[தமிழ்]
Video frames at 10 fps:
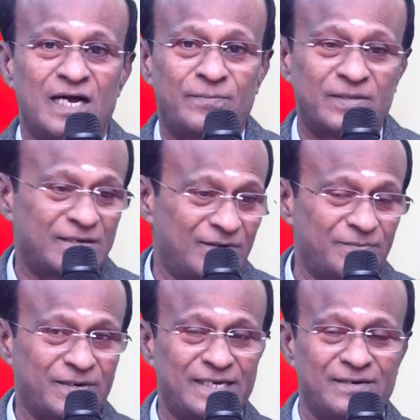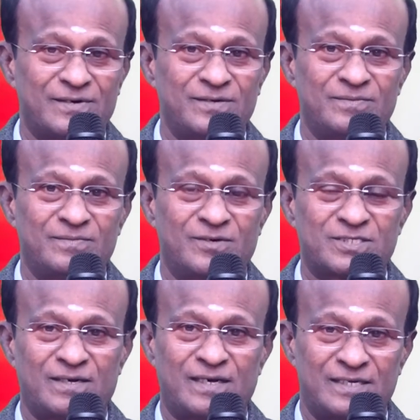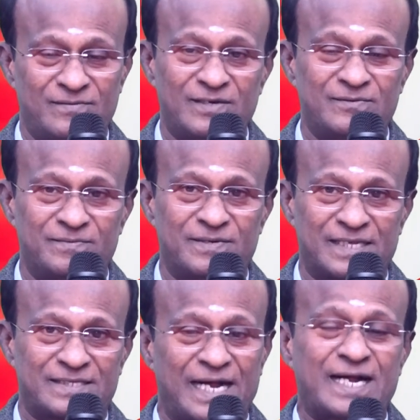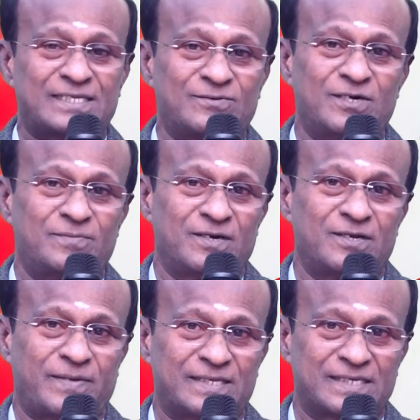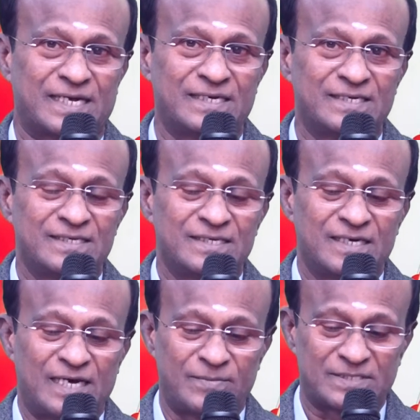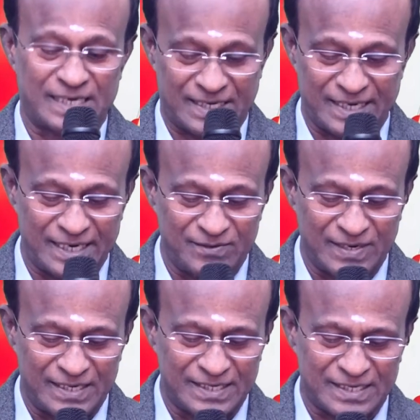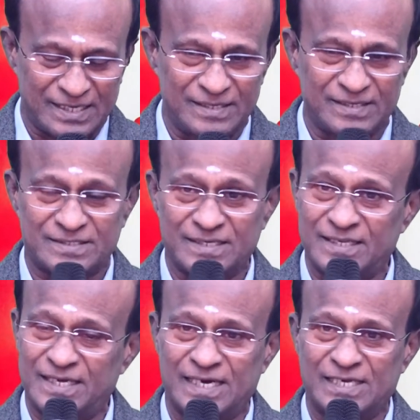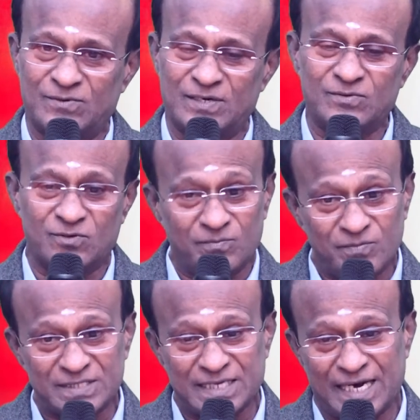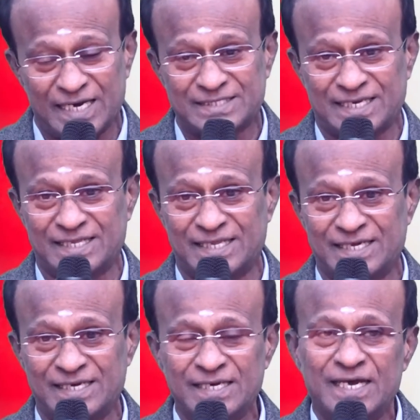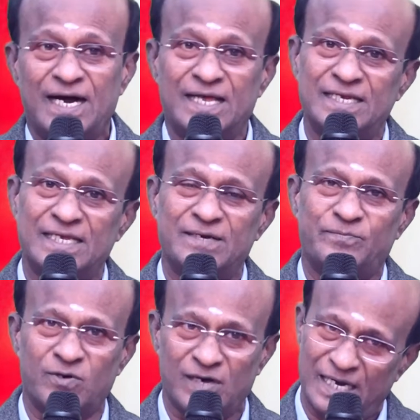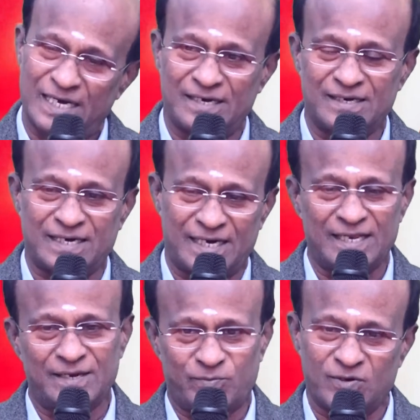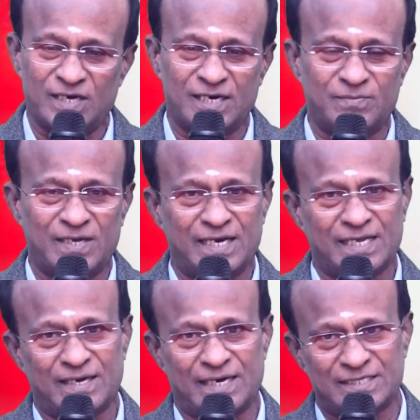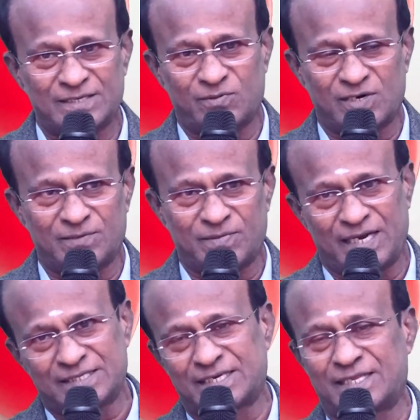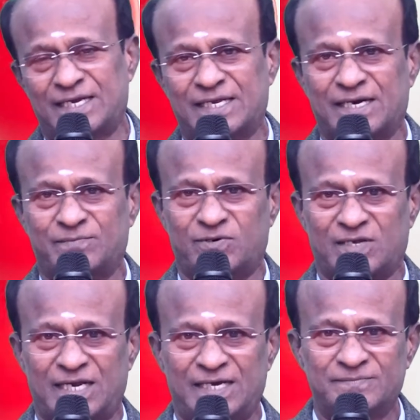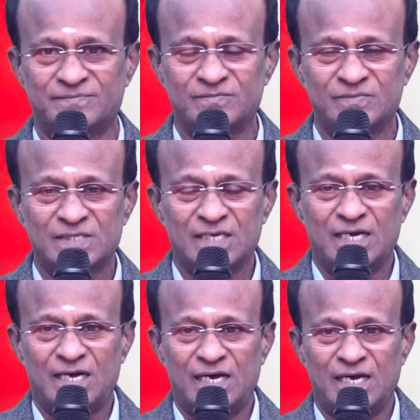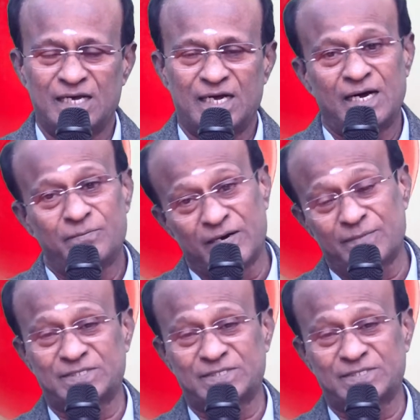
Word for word: அப்போ இது எவ்வளோ பெரிய ஒரு மோச எவ்வளவு பெரிய தாக்கத்தை உண்டு பண்ணுன்னு பார்த்துங்க அப்போ சர்க்கரை நோயாளிகளுக்கு சிறுதானிய உணவு ரொம்ப சாலச்சிறந்தது அதை நீங்கள் பொங்கலாக காலையில் பொங்கலுக்கு பதிலாக நீங்கள் அரிசி போடுறதுக்கு பதிலாக சிறுதானியங்கள் போட்டுக்கலாம் பருப்பு